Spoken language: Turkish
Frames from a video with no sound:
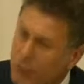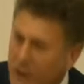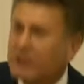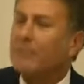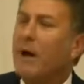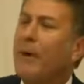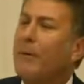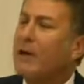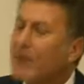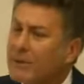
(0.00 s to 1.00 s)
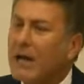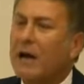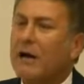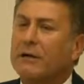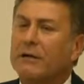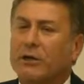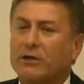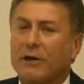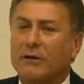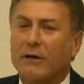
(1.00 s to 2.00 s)
üretim yapabilir mi değerli
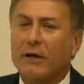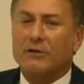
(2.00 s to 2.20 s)
arkadaşlar?